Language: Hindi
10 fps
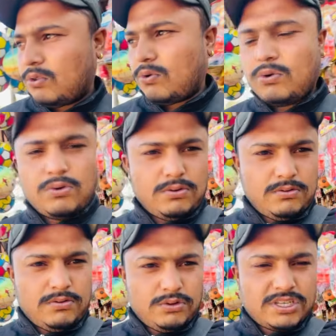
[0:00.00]
तो
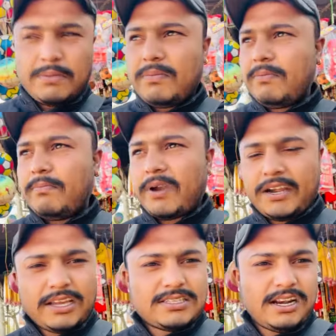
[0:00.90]
उसकी
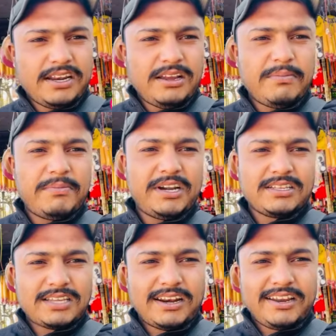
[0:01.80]
बैठक चल रही है यहाँ पे
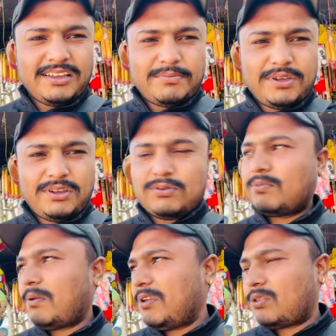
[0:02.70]
मीटिंग चल रही है अभी
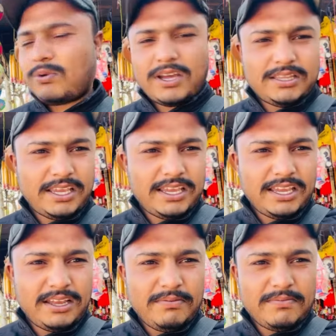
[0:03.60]
उसमें भी थोड़ा
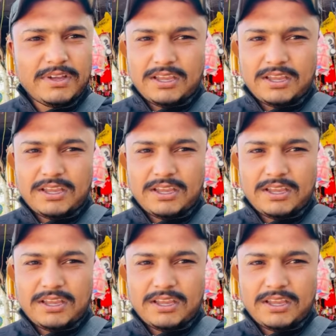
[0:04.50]
देखेंगे हम